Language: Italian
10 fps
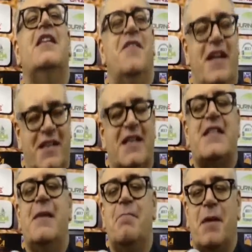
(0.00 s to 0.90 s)
diventa
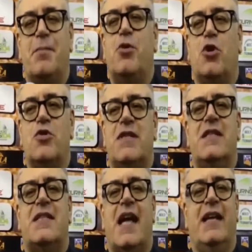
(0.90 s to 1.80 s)
sempre più
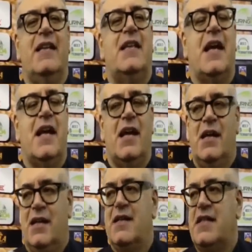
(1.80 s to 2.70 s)
consistente,
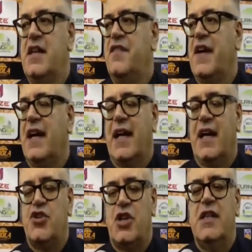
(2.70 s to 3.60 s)
eh, significa che
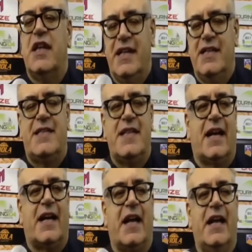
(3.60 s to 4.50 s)
la gente
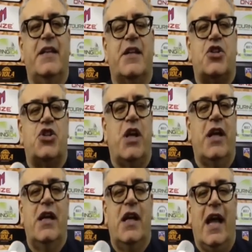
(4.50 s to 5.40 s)
inizia a
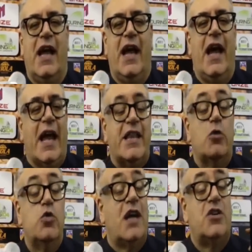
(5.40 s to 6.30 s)
crederci ed è
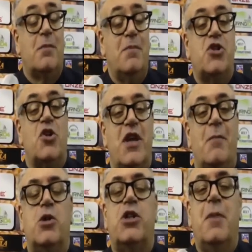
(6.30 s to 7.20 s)
un dato che
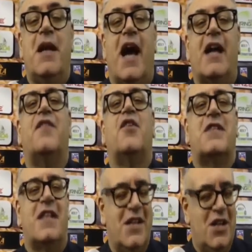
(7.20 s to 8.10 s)
bisogna moltiplicare.
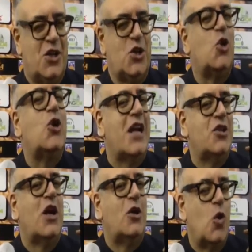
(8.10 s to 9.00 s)
Forse
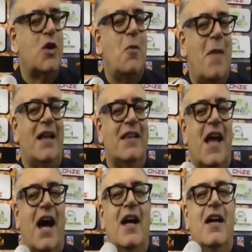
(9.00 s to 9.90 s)
ritornando alla tua
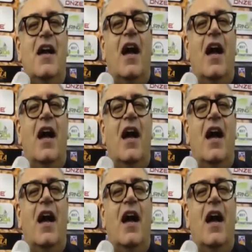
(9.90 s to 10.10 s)
domanda,